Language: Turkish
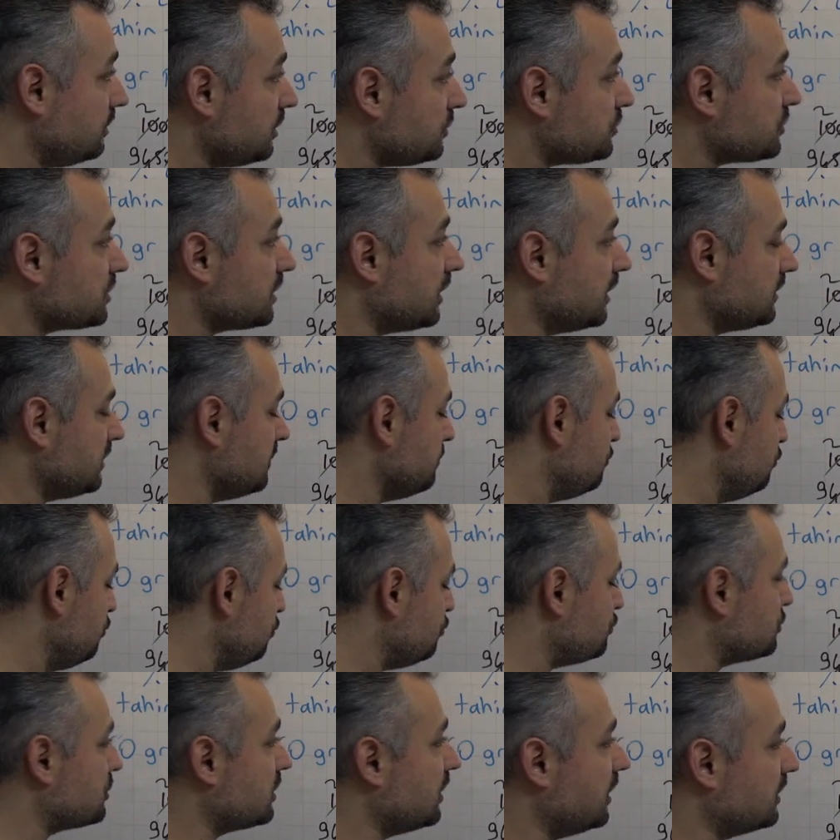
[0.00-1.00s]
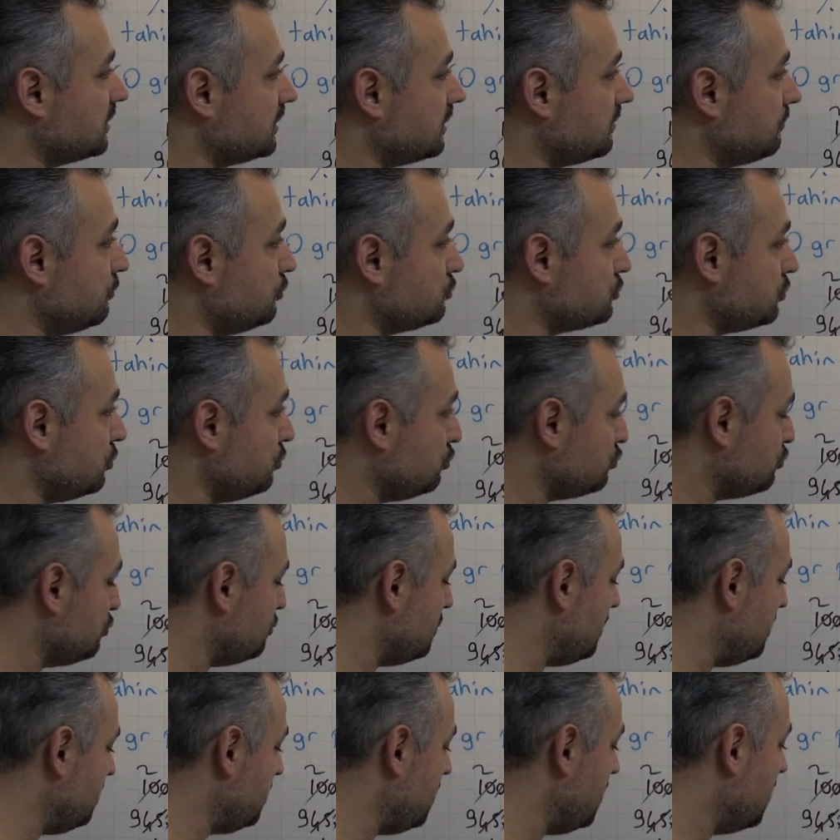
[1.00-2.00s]
nasıl çıkartırım? 100 çıkartırım önce.
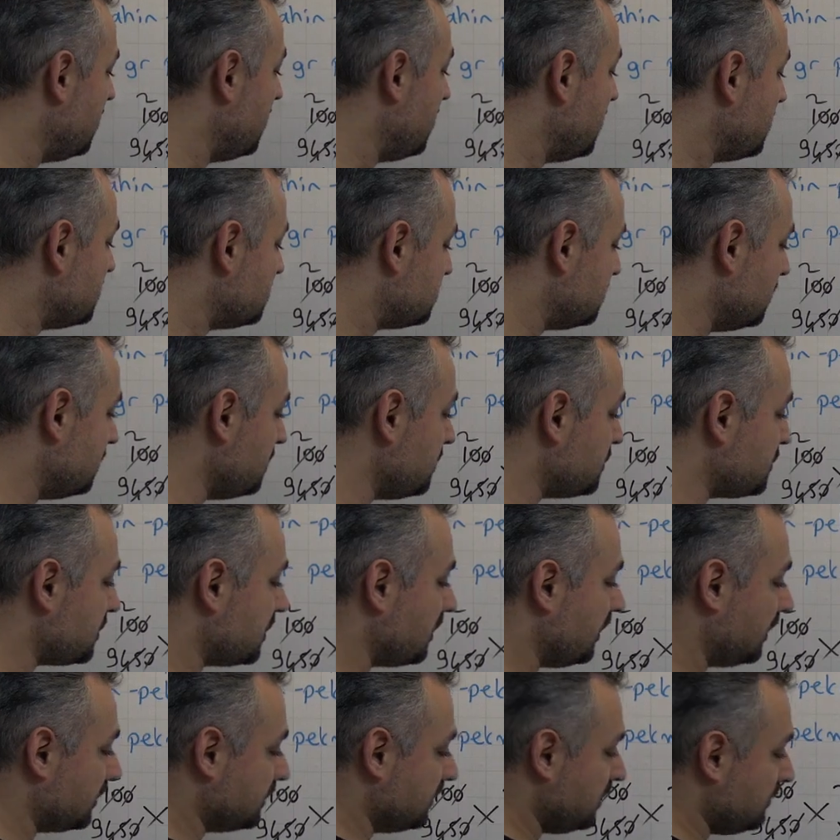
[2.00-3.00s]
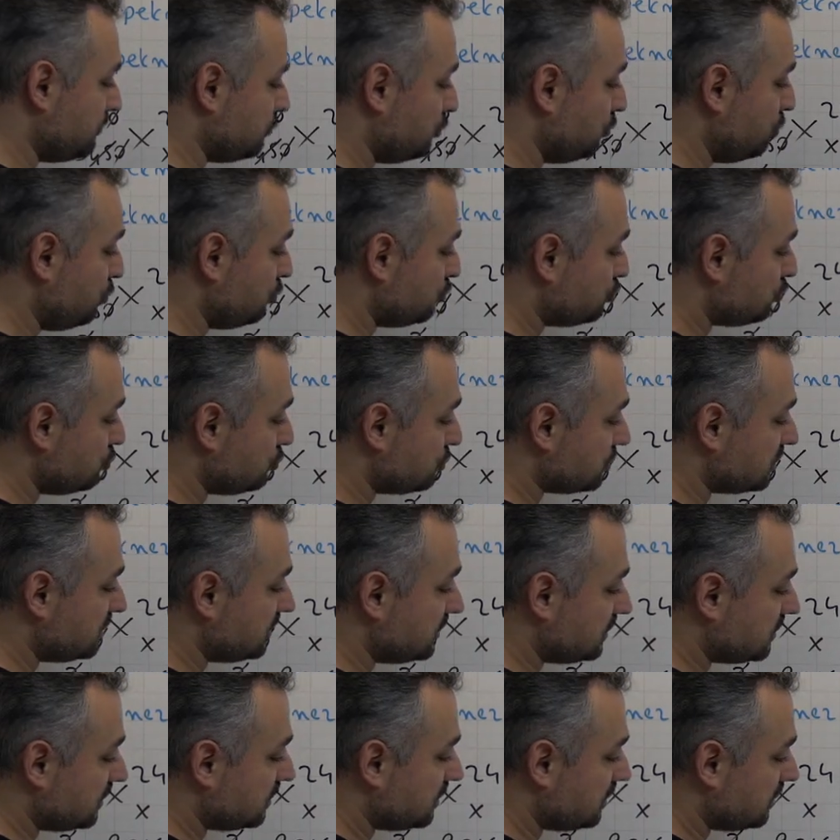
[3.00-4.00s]
350, 8 çıkartırım.
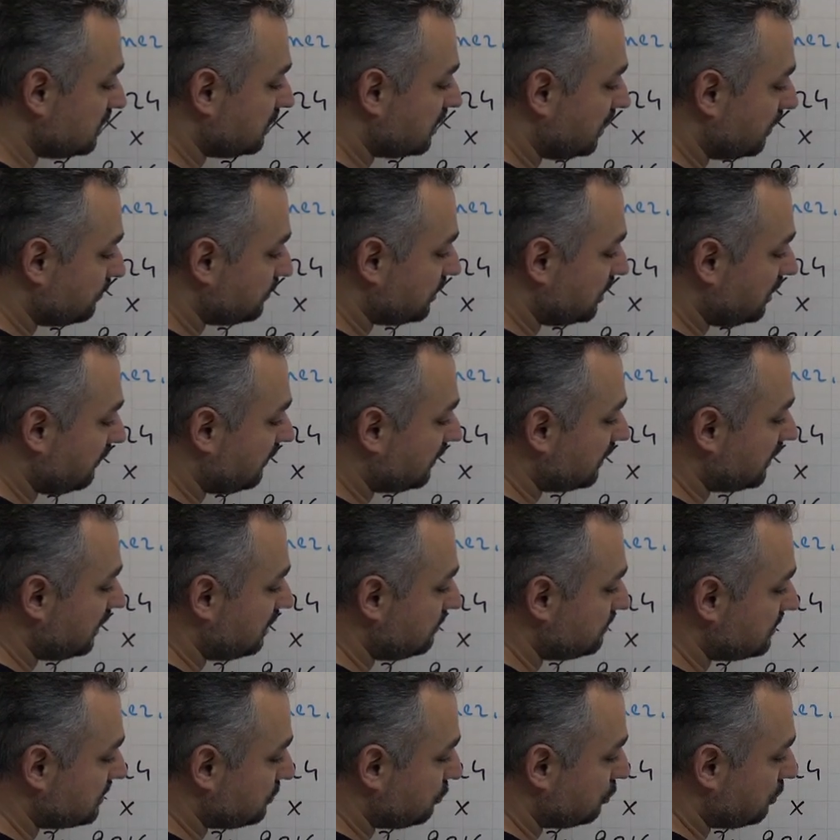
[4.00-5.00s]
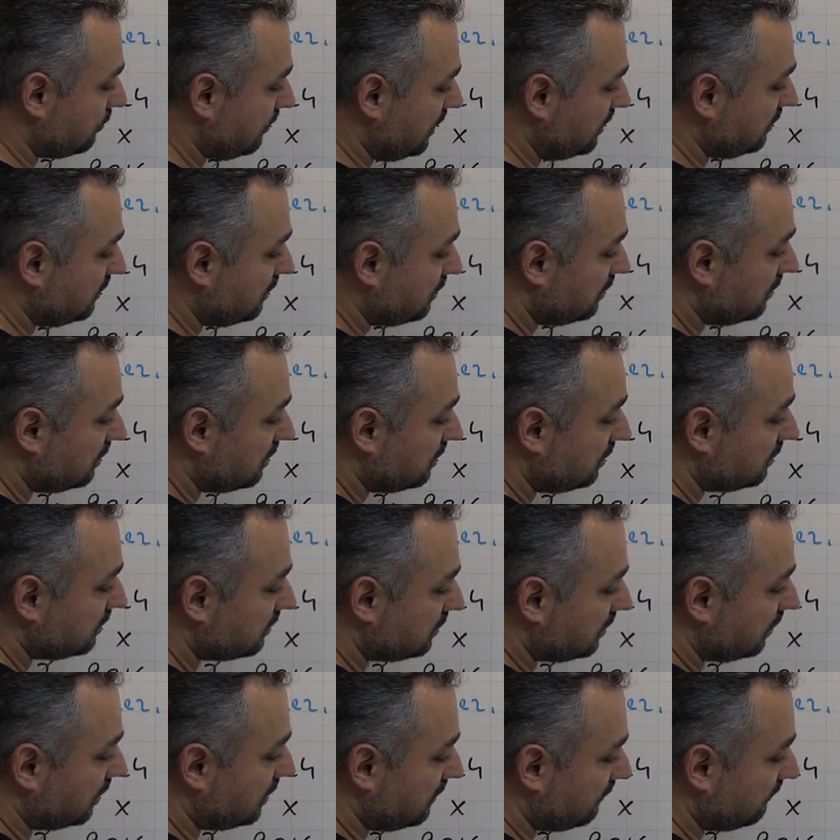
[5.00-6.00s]
342 gramda ne var elimizde o zaman?
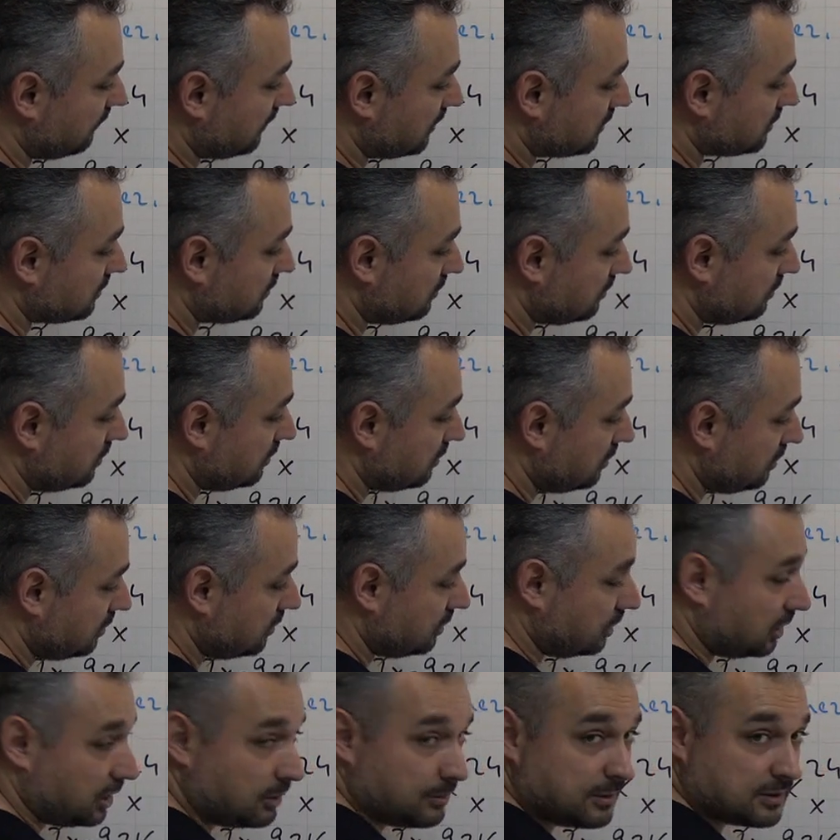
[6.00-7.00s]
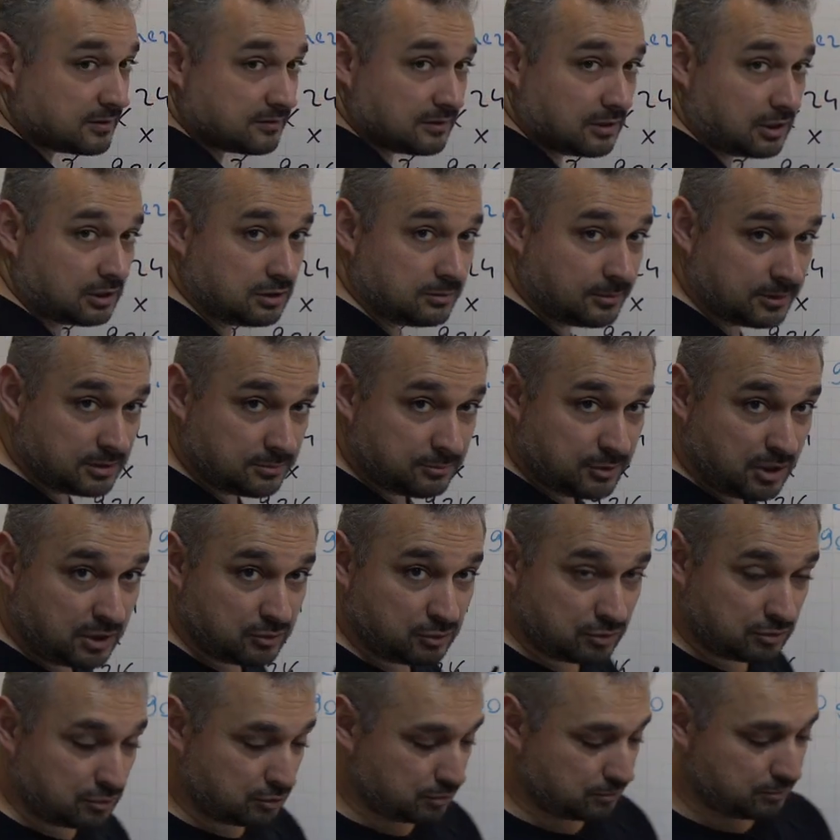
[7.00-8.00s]
Tahin var. Ahmet anlamadım yer
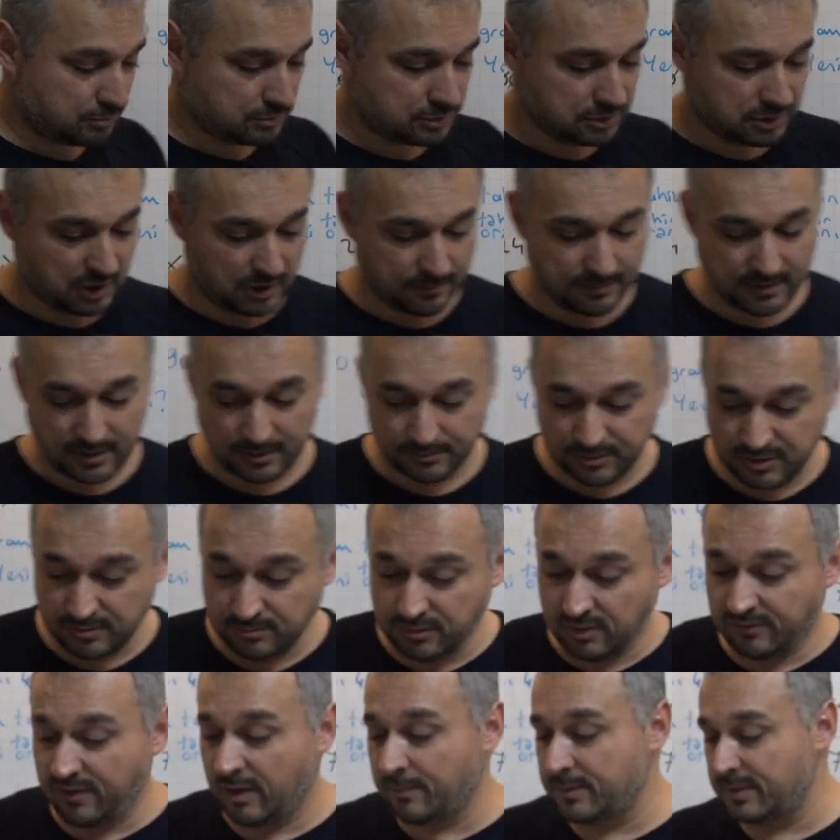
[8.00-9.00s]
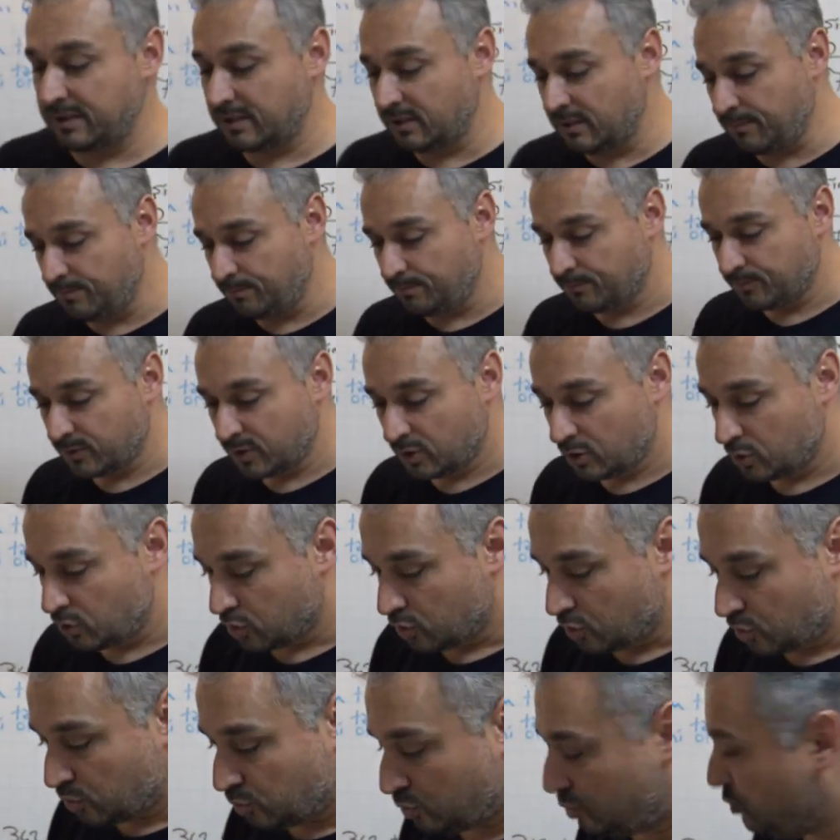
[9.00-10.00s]
yok mu? Tamam. Şimdi devam edelim.
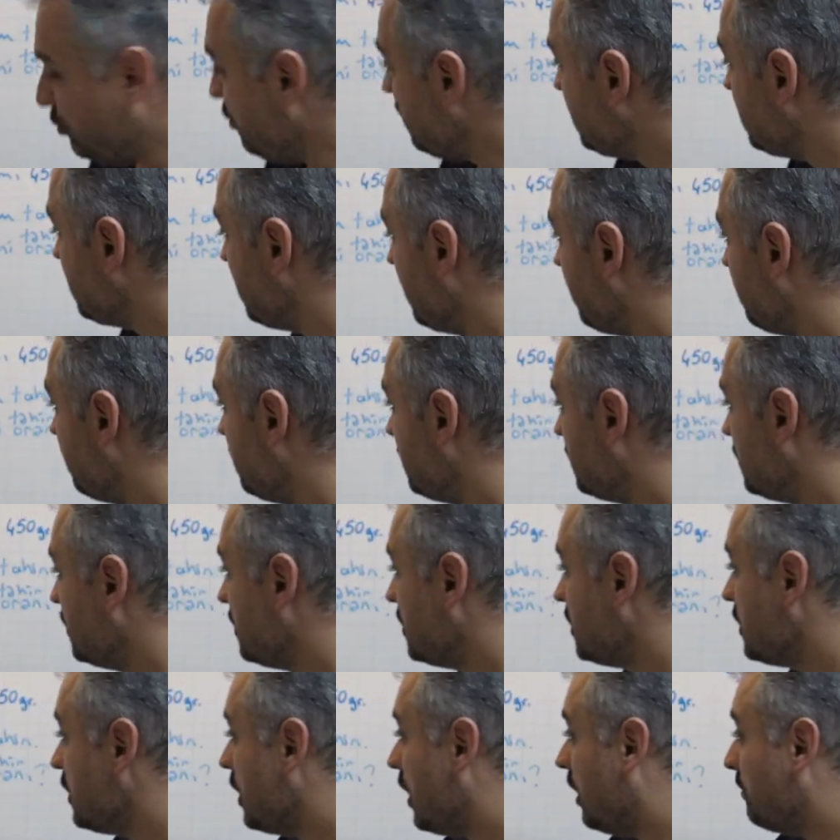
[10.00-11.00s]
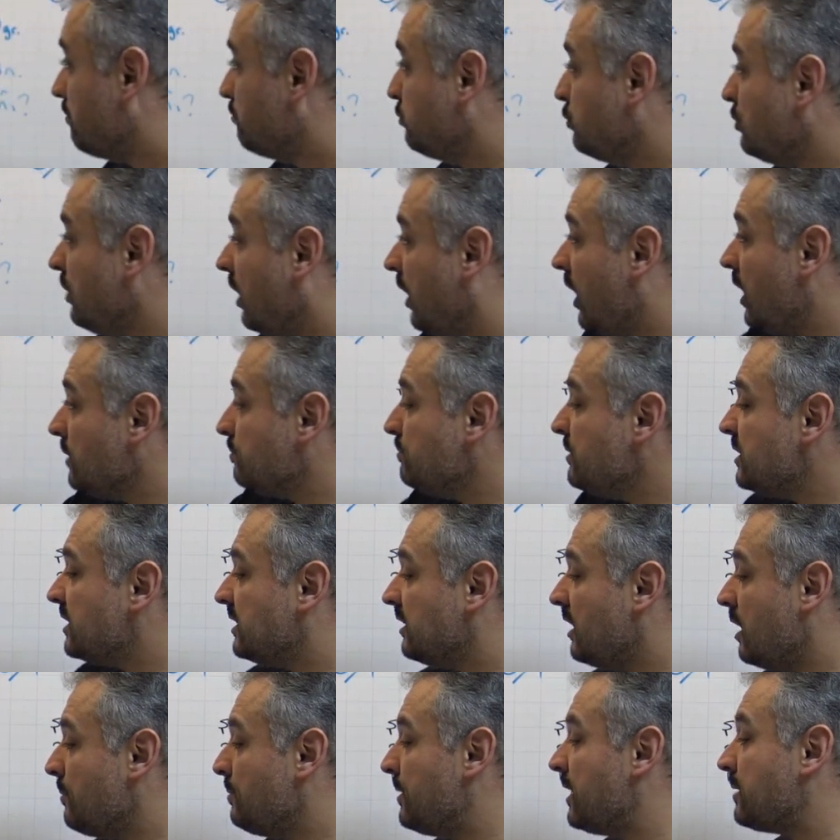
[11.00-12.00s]
Diyor ki bunu 60
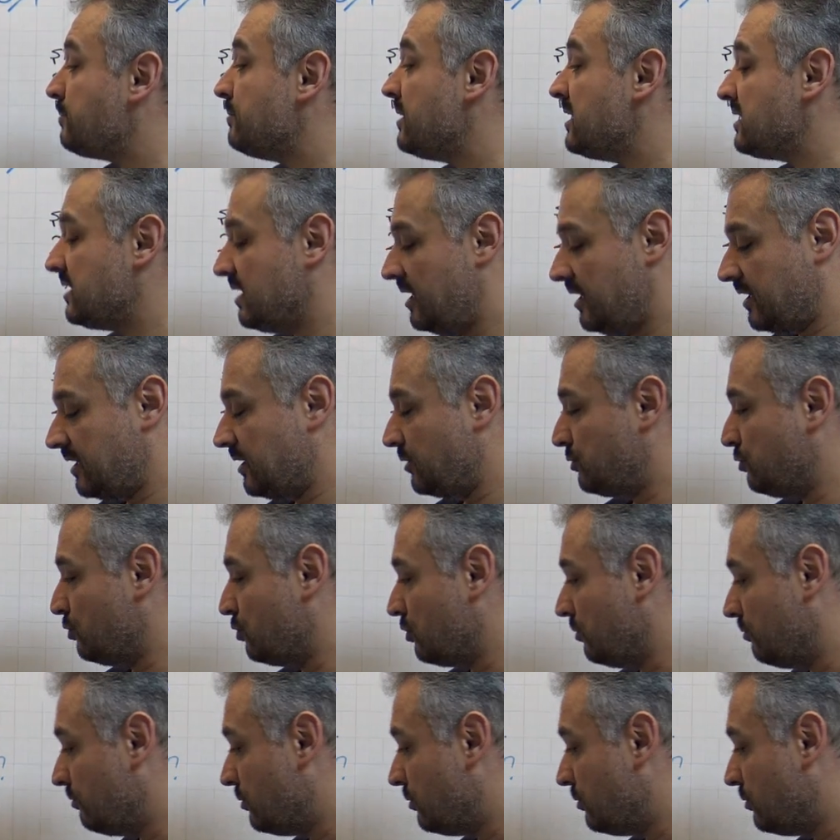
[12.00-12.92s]
gram pekmez daha katıyorum.